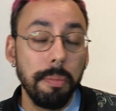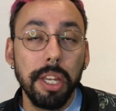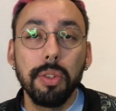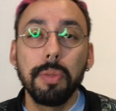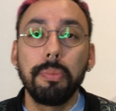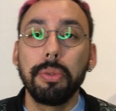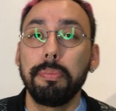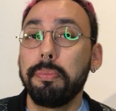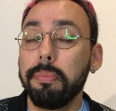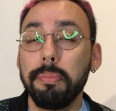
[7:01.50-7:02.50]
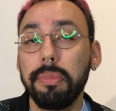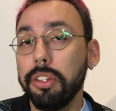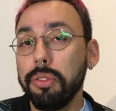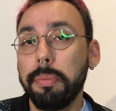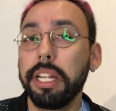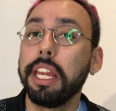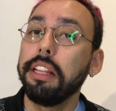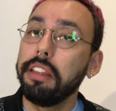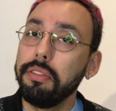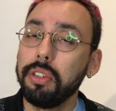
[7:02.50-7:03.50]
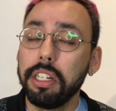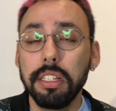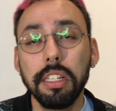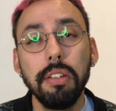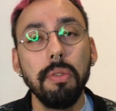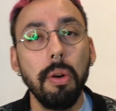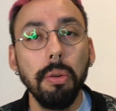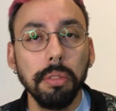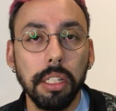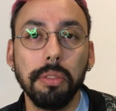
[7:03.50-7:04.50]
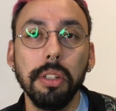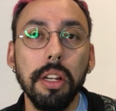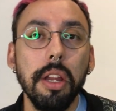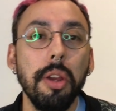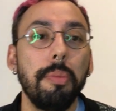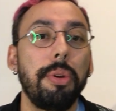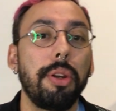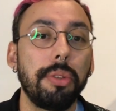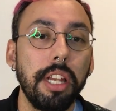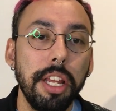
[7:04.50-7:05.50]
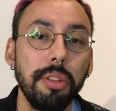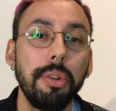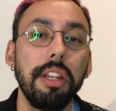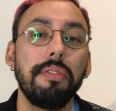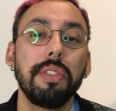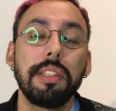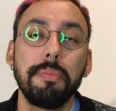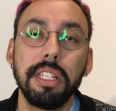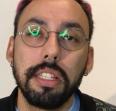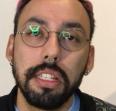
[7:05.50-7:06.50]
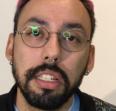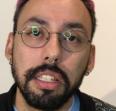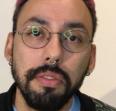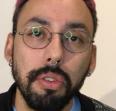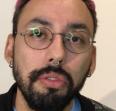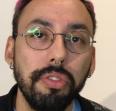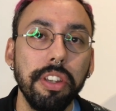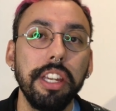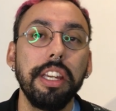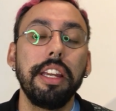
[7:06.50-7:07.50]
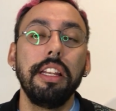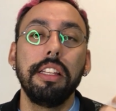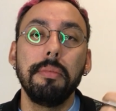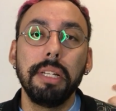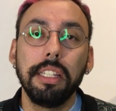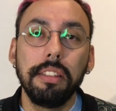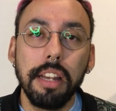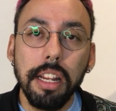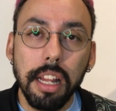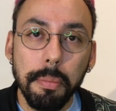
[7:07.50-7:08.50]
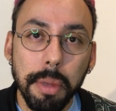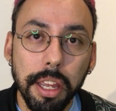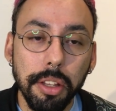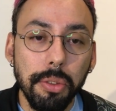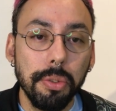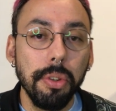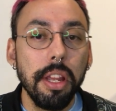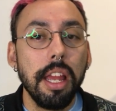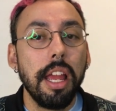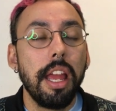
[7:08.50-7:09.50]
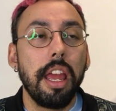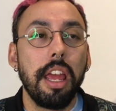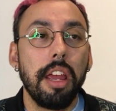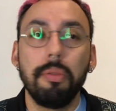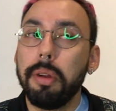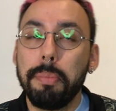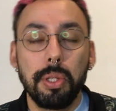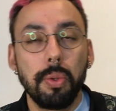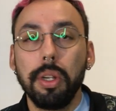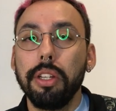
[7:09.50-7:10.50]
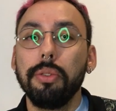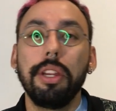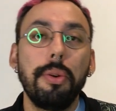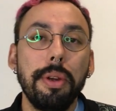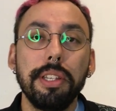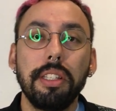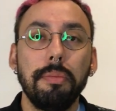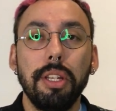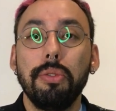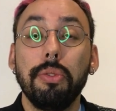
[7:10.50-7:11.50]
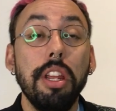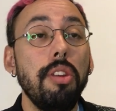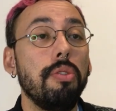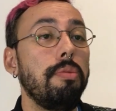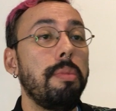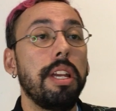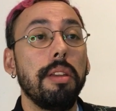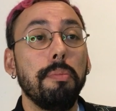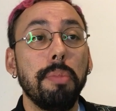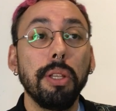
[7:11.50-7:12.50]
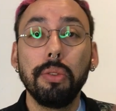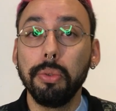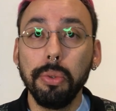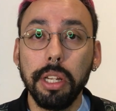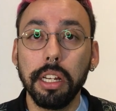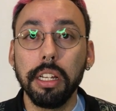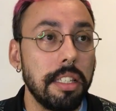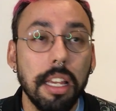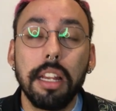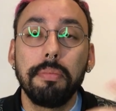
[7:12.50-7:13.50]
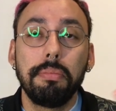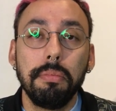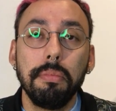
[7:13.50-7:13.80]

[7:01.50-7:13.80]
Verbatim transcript: a menos, por, tanto para quem tem vocação ou não. Porque o talento ele você precisa desenvolver, ele demanda treinamento. É, uma pessoa que não tem conhecimento nenhuma em pintura, se ela